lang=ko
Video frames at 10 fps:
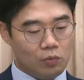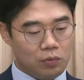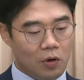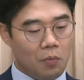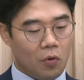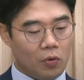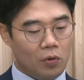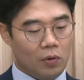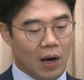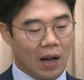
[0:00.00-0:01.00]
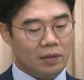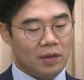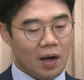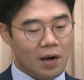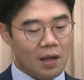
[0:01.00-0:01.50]
물어보고 안
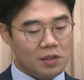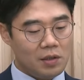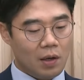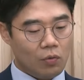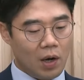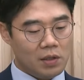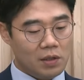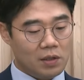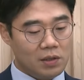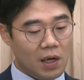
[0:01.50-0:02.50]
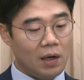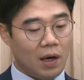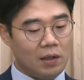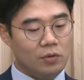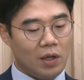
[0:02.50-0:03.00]
달라진다고 하니 그냥
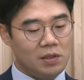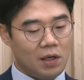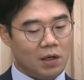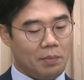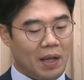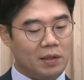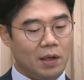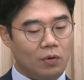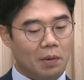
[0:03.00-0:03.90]
가는 환자가 많다고